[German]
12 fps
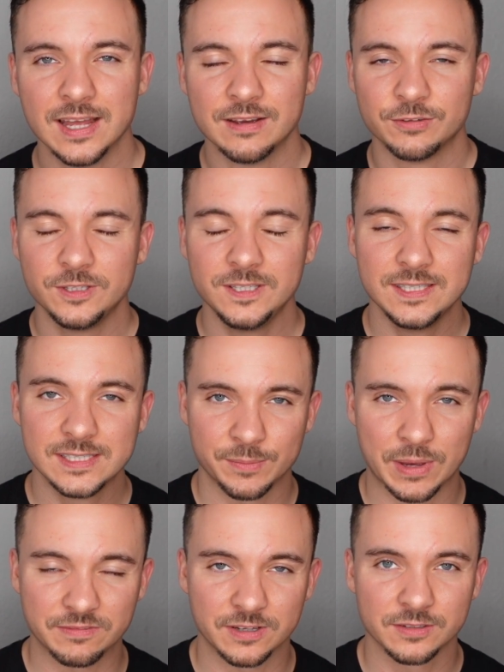Für die, die es am
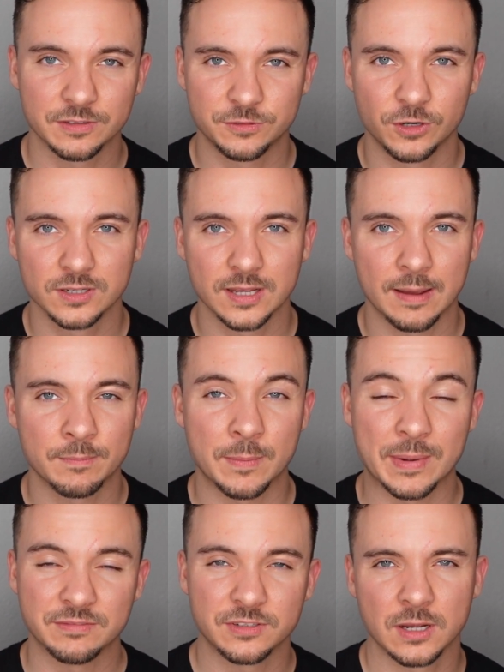Anfang verfolgt haben, am
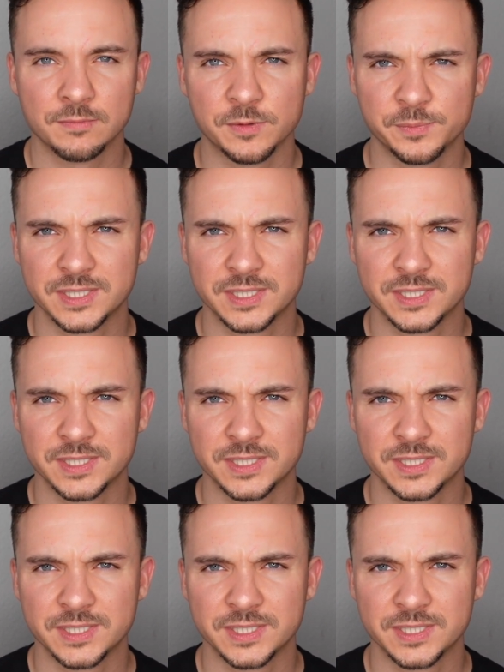Anfang haben wir ein